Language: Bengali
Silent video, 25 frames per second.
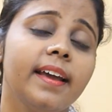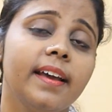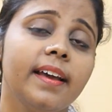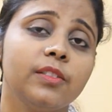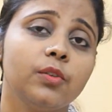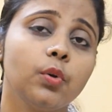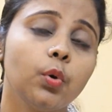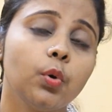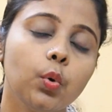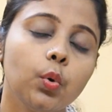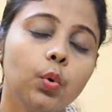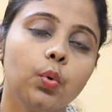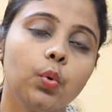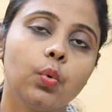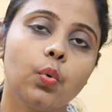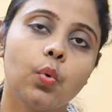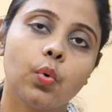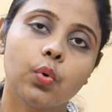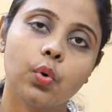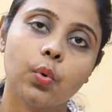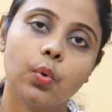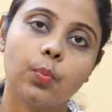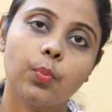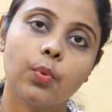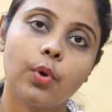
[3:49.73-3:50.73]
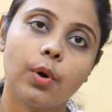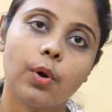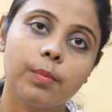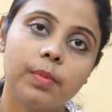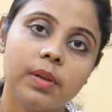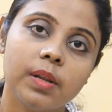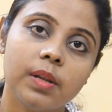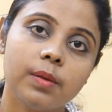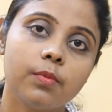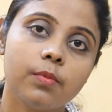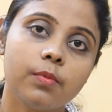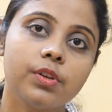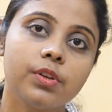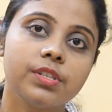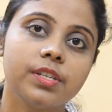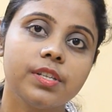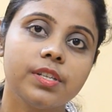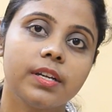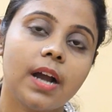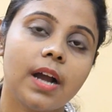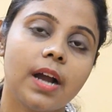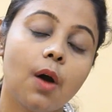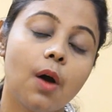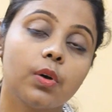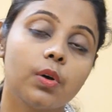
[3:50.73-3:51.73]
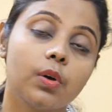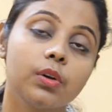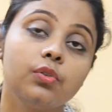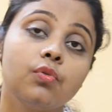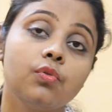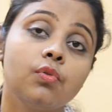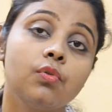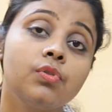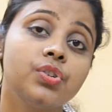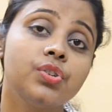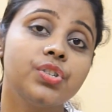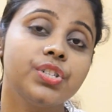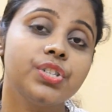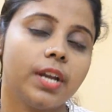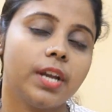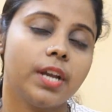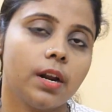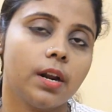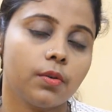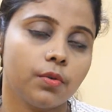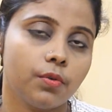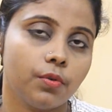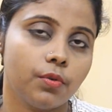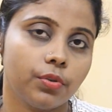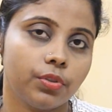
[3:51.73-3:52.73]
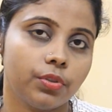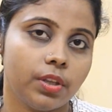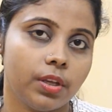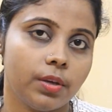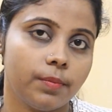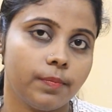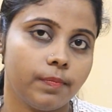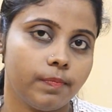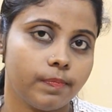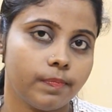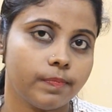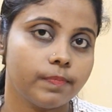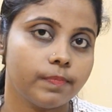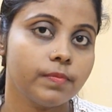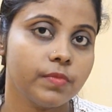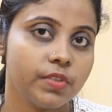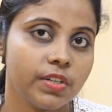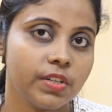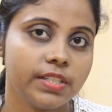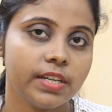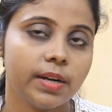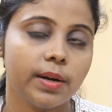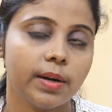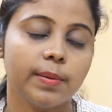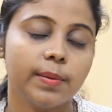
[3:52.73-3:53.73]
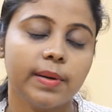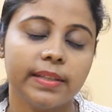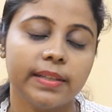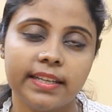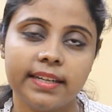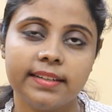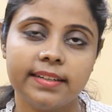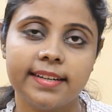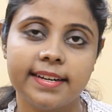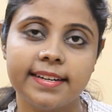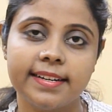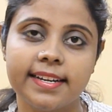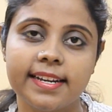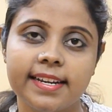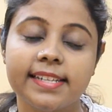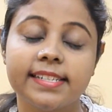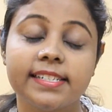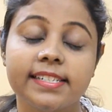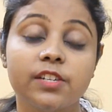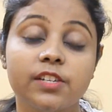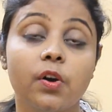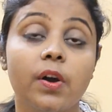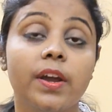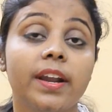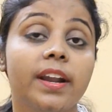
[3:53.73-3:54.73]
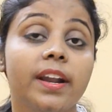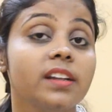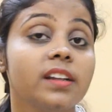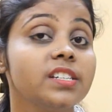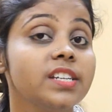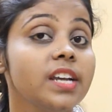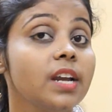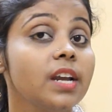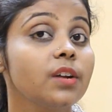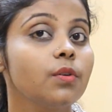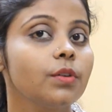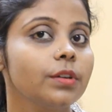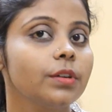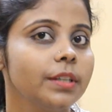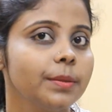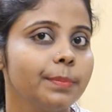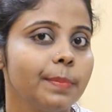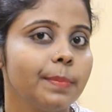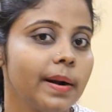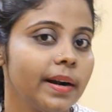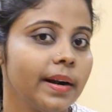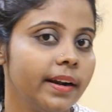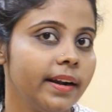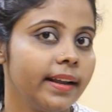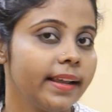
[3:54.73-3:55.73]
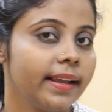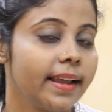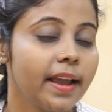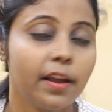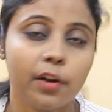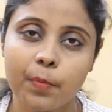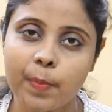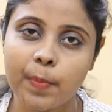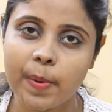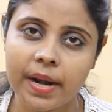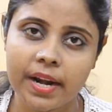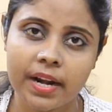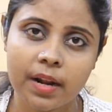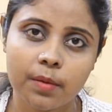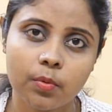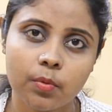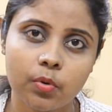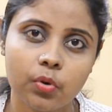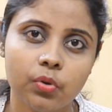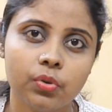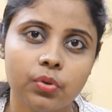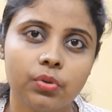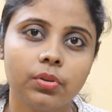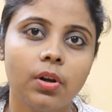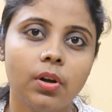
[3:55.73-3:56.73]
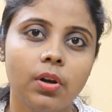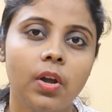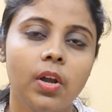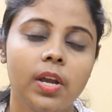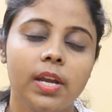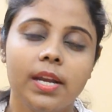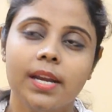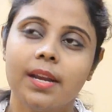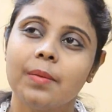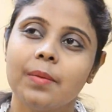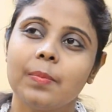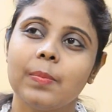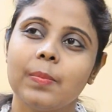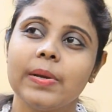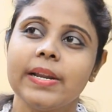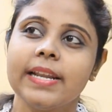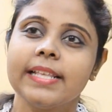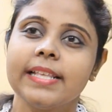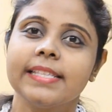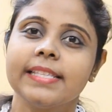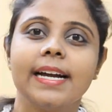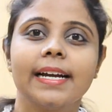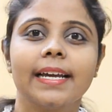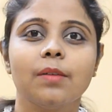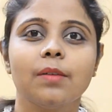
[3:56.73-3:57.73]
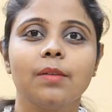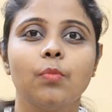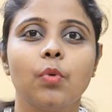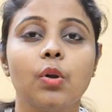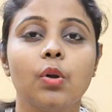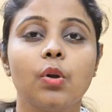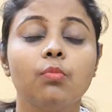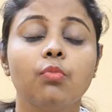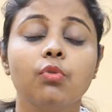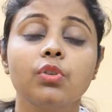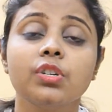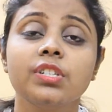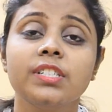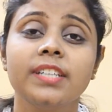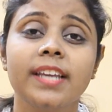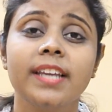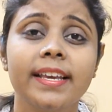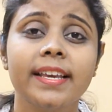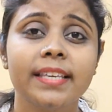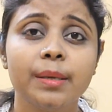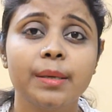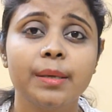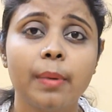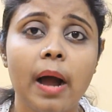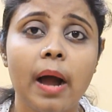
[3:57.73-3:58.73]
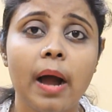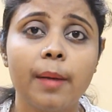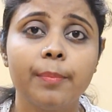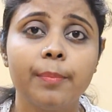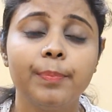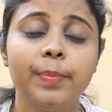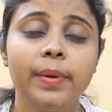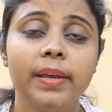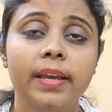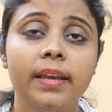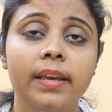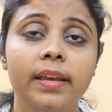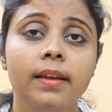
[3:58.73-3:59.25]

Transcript: ধরুন কোনো প্রবলেম হয়েছে কাউকে ধরুন শেয়ার করতে যেটা এদের টেন্ডেন্সি হয় এরা শেয়ার করতে পারে না কেন পারে না বলুন তো মানে যাকে বলবো সে কি ভাববে